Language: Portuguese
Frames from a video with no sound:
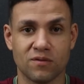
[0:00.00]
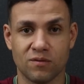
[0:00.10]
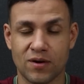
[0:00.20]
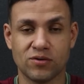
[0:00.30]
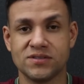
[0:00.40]

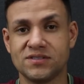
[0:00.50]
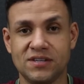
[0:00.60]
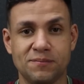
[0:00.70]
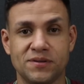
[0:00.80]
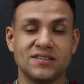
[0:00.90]
Uma coisa
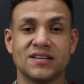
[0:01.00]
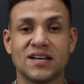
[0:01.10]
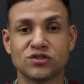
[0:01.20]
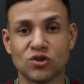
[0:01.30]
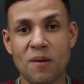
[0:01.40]
simples,
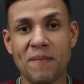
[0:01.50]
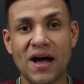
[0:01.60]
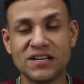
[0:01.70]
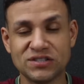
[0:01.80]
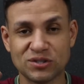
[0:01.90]
acertar só
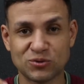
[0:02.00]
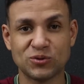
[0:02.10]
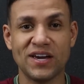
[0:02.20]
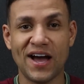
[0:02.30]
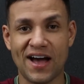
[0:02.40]
mais do
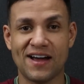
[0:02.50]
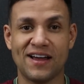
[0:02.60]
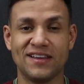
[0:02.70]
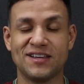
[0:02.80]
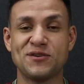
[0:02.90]
que errar,
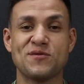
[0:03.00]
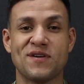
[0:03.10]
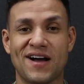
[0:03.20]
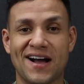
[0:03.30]
entendeu?